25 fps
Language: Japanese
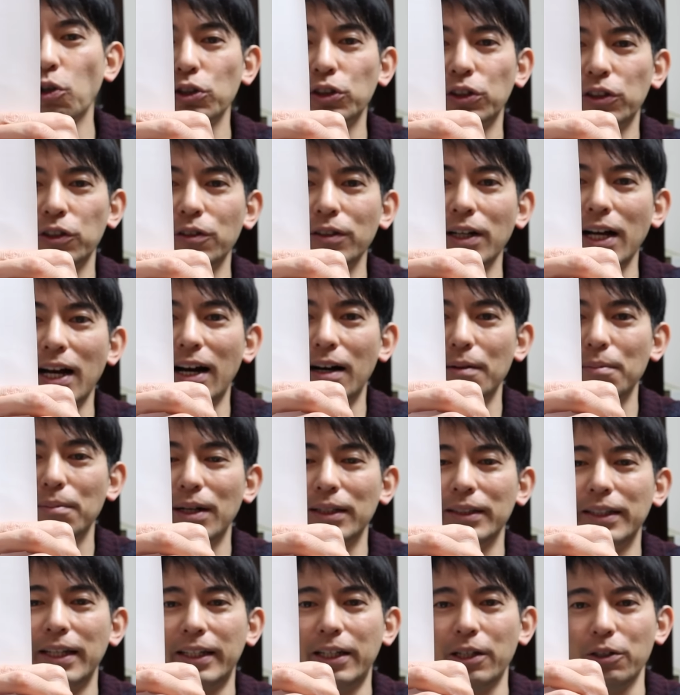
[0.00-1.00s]
拠出っていうのが
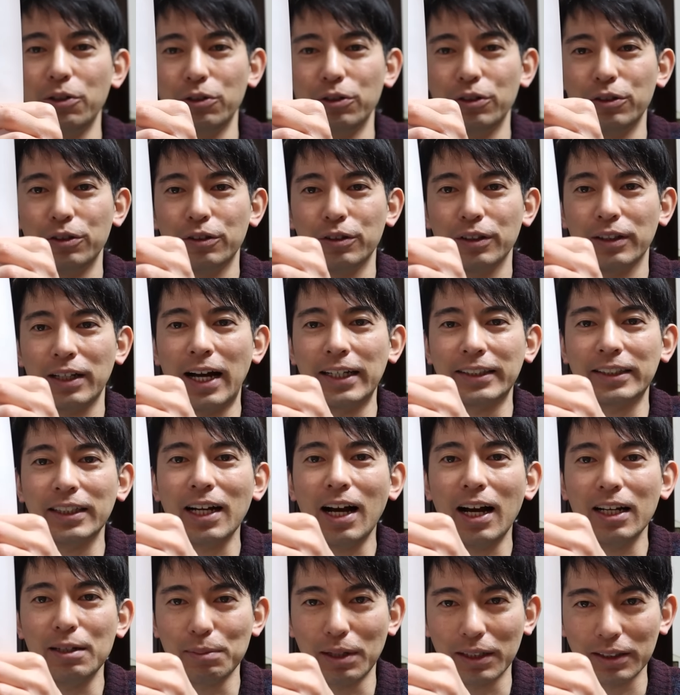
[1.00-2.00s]
できる会社
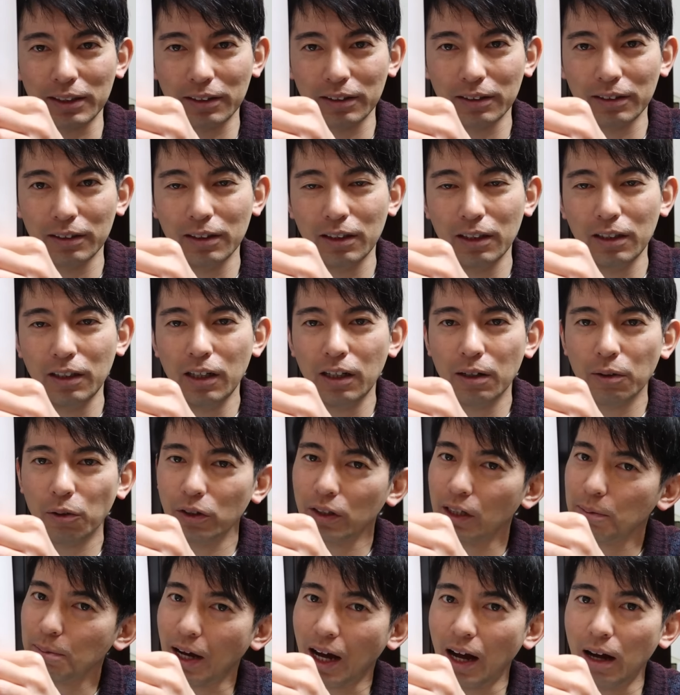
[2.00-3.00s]
があります。
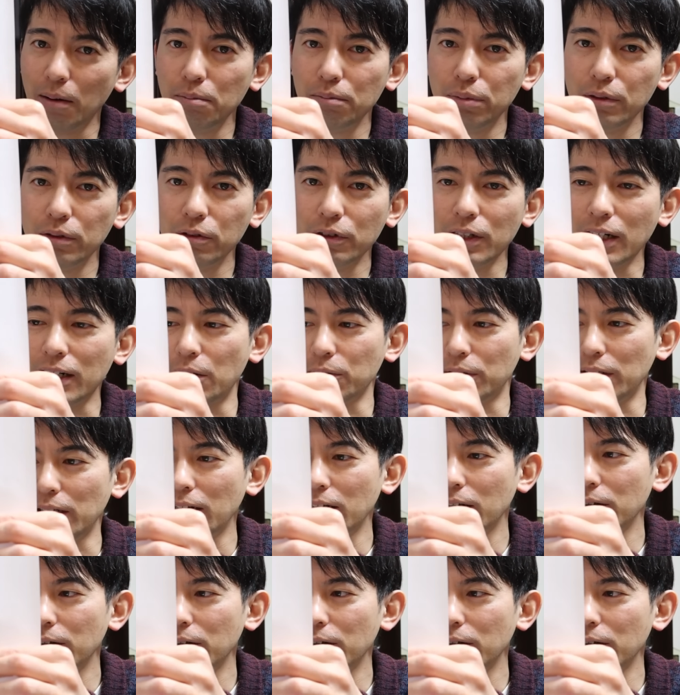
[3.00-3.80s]
これが今半分ぐらいなのか